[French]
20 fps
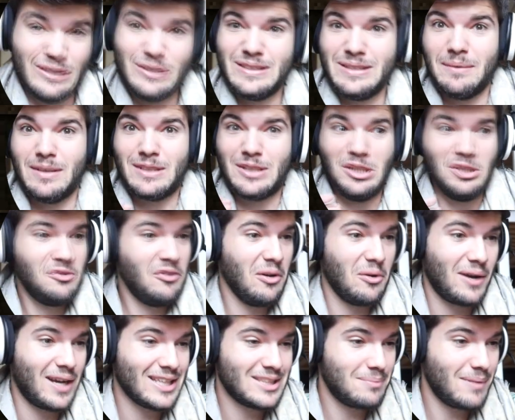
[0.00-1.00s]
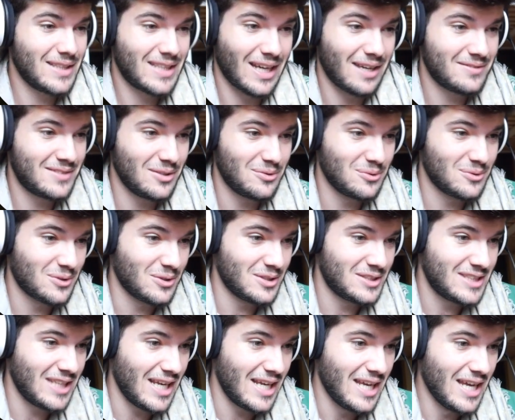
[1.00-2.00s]
Je sais pas ce que je fais. On casse Minecraft, c'est tout ce que je
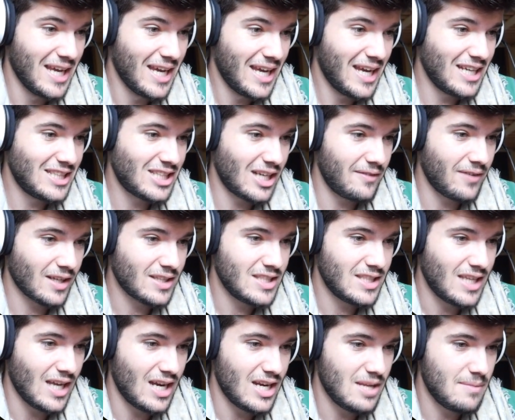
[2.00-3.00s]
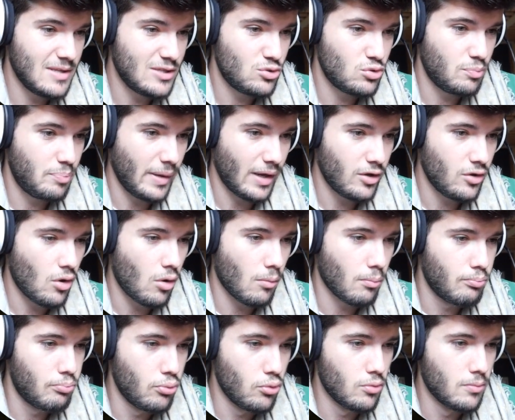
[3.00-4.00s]
sais. Échelle verticale, limite supérieure.
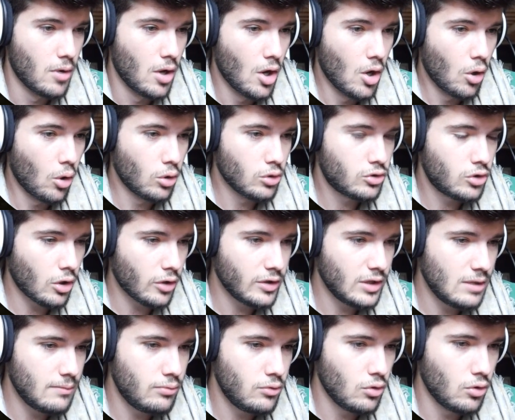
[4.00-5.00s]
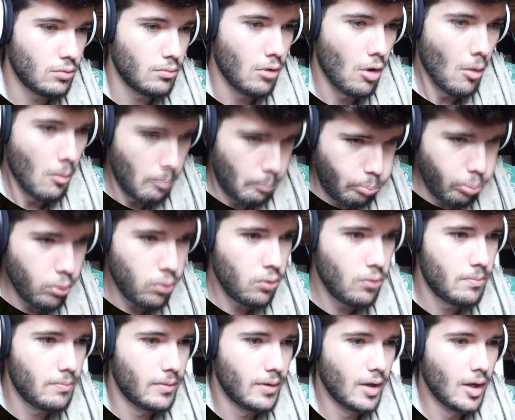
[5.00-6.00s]
Boum. Hauteur des biomes.
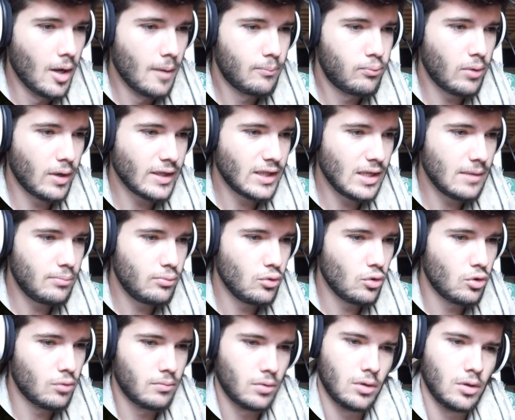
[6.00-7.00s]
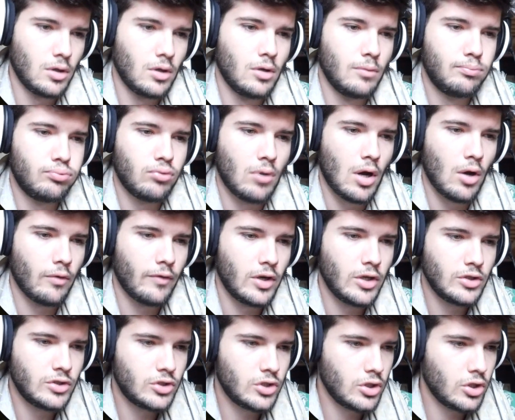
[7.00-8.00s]
Boum. Poids des biomes. Euh, poids, on va
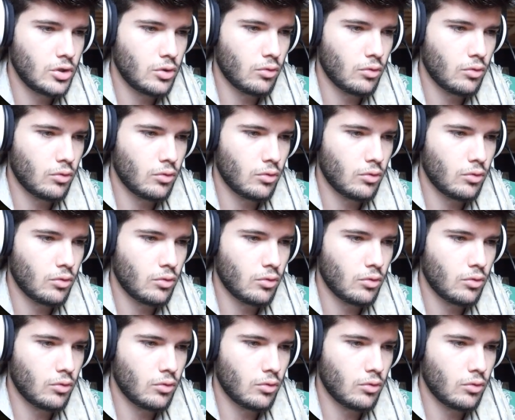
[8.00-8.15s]
laisser.